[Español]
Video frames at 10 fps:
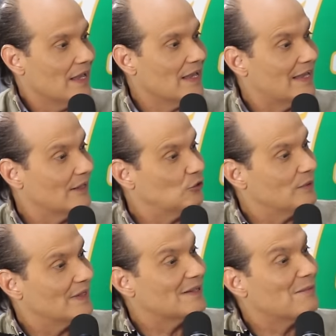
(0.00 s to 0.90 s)
y que
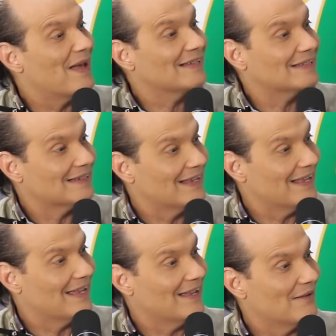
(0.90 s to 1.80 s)
tuviese más
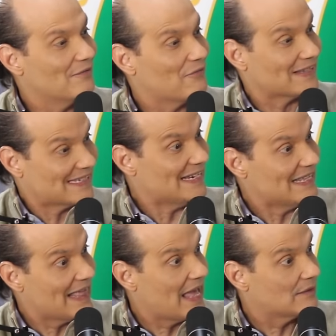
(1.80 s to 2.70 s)
eh,
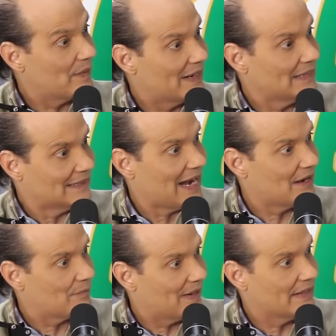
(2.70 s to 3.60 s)
facilidad para
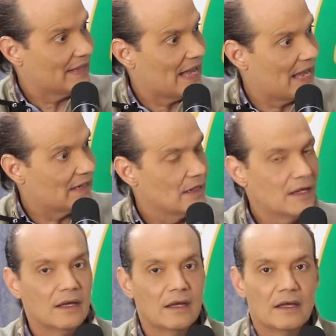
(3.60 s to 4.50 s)
entrar, para llegar,
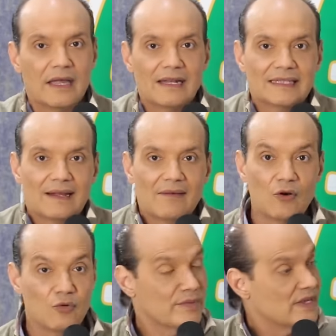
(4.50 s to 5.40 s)
que el
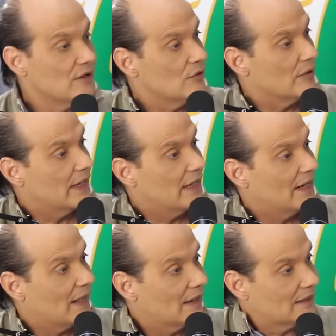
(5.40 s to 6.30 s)
trabajo mío
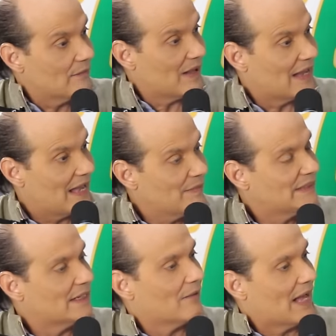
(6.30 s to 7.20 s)
era remangarme y
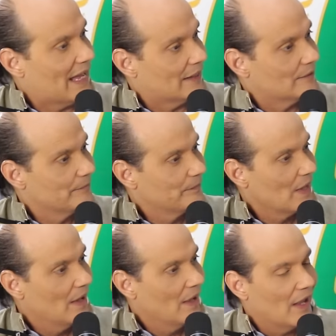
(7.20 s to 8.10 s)
trabajar.
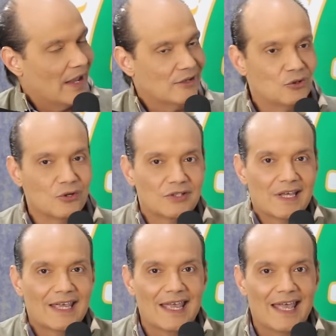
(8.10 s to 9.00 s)
Entonces,